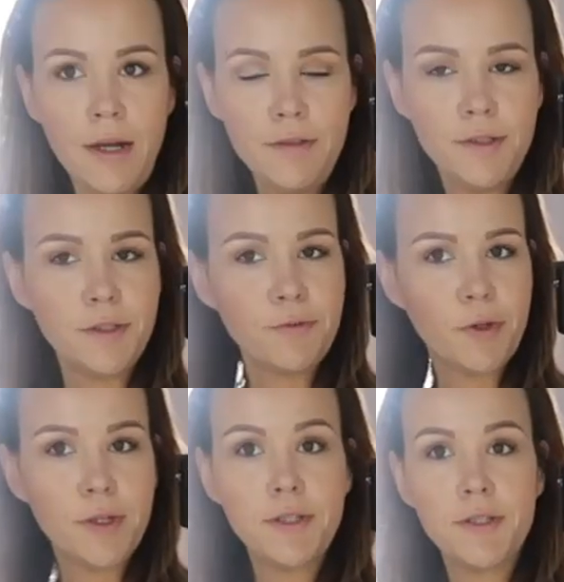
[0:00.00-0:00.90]
Hallöchen,
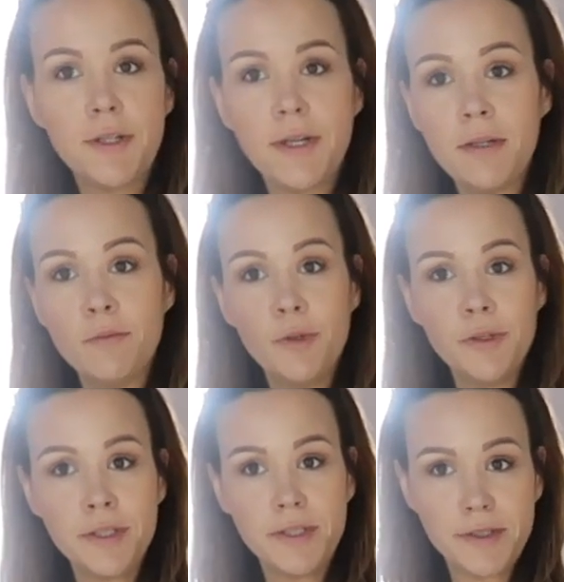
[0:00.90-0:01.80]
Freunde. In
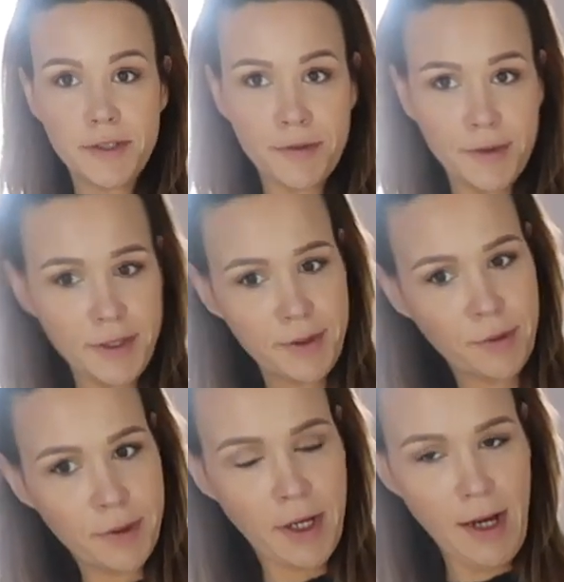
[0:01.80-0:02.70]
München ist es heute
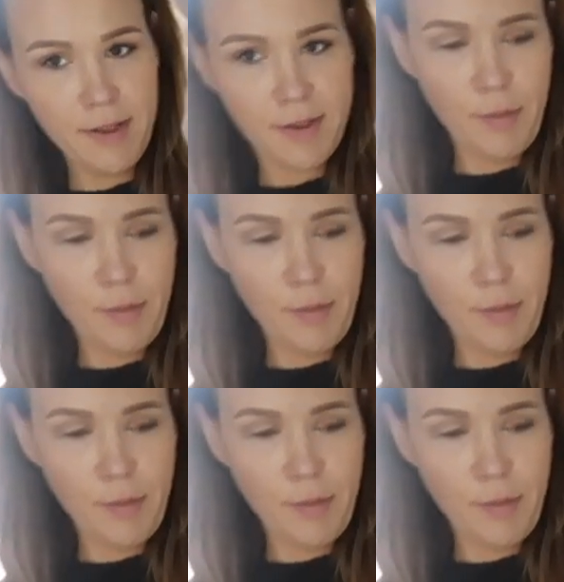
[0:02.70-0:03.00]
total